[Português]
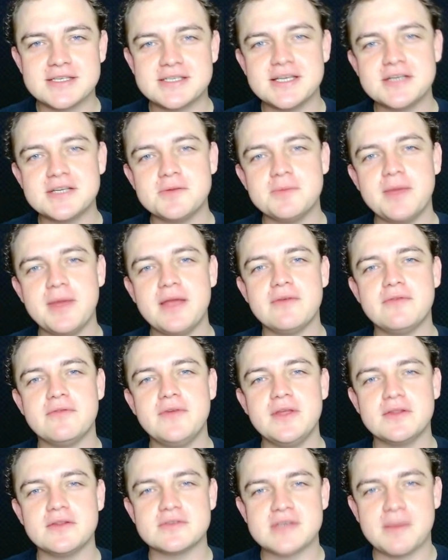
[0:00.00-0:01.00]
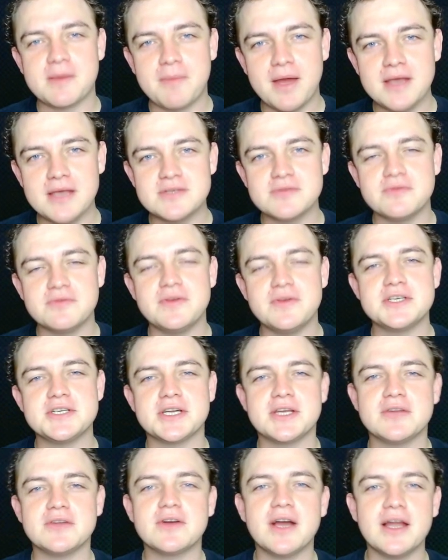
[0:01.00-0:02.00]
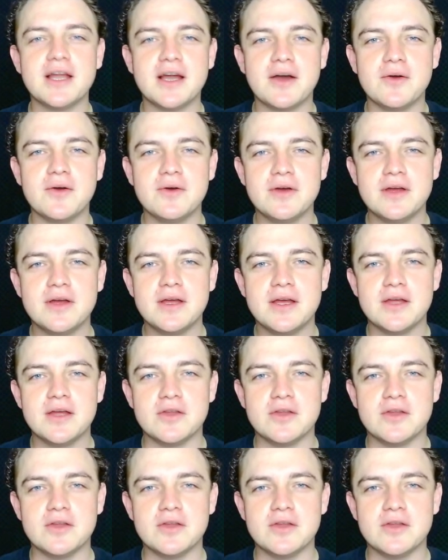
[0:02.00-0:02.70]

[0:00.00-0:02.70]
e sejam bem-vindos a mais um vídeo aqui no canal.